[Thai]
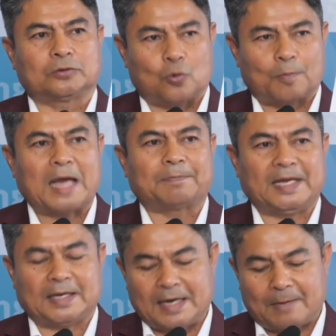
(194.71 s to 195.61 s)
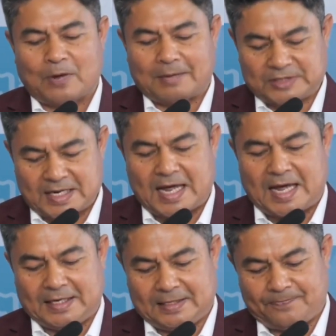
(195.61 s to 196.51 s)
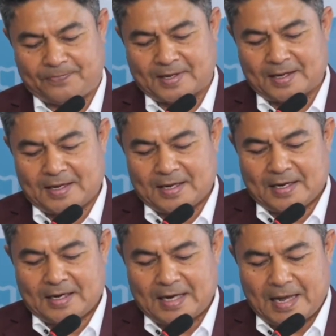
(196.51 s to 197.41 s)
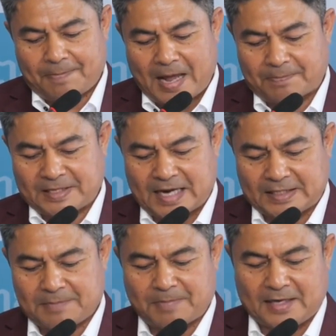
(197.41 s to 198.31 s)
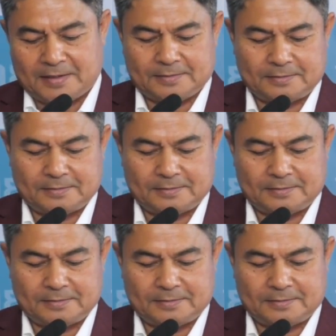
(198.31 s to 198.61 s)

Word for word: ถูกพาดพิงให้รับความเสียหาย และพรรคประชาธิปัตย์